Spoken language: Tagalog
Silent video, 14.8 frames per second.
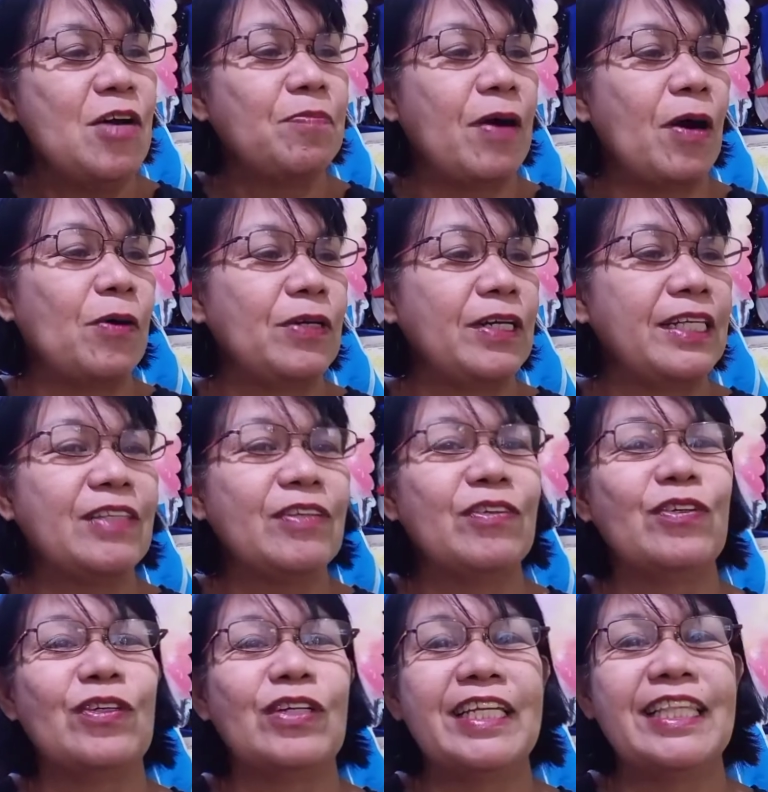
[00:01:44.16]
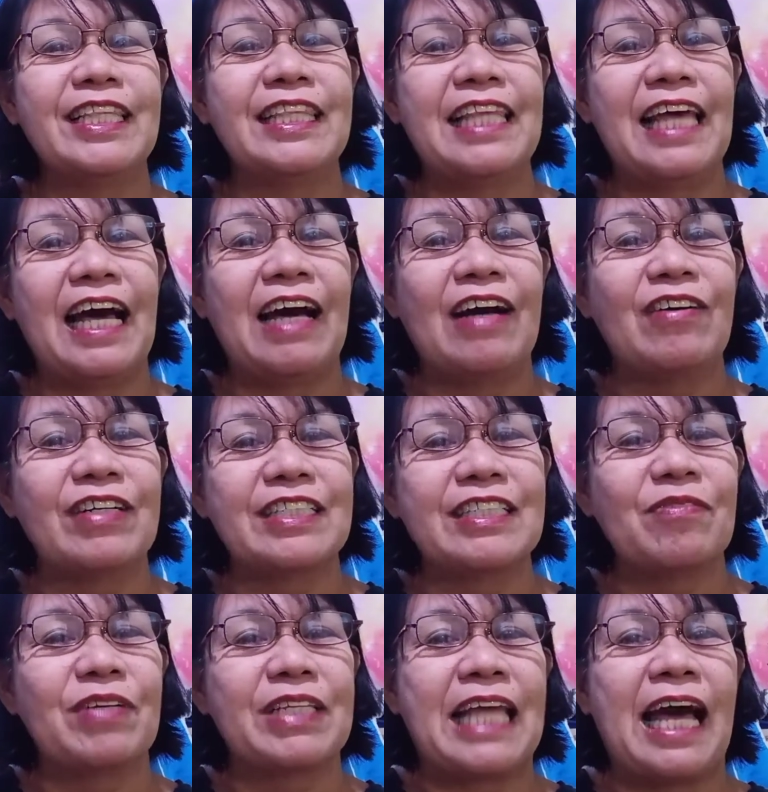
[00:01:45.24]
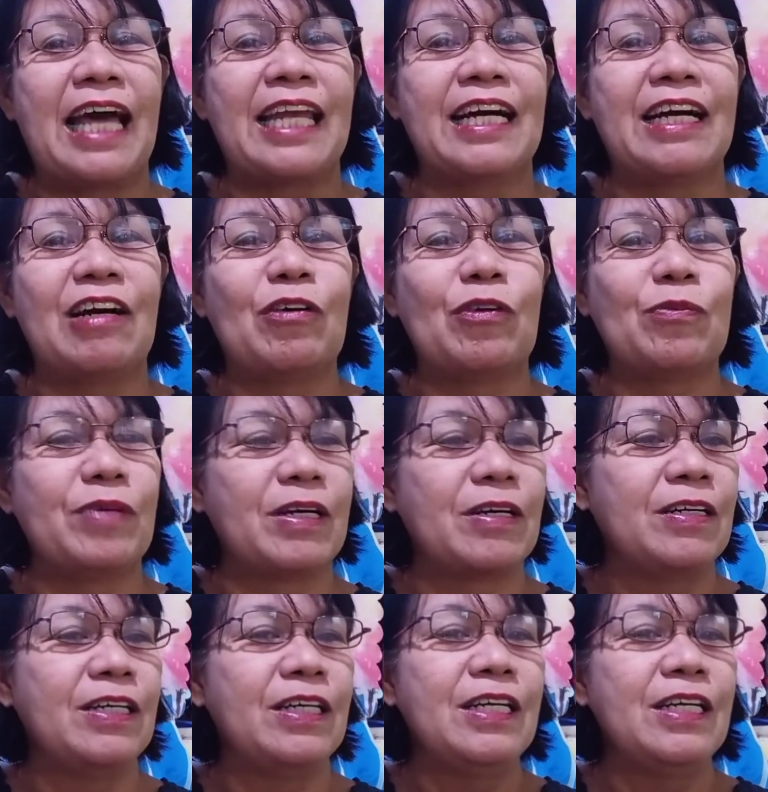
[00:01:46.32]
Paulit-ulit daw kasi madalang akong mag